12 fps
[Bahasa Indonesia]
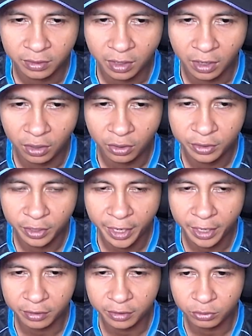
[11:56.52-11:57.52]
Kalau di
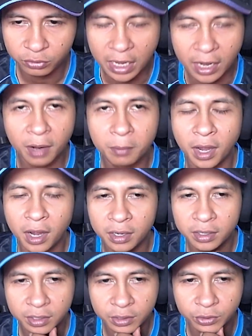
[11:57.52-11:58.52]
ranked itu jarang
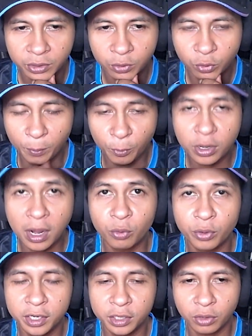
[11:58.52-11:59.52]
banget gitu ya. Gue pun
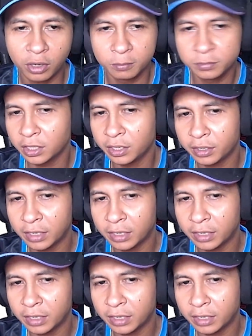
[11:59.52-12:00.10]
ngakuin gitu kalau misalnya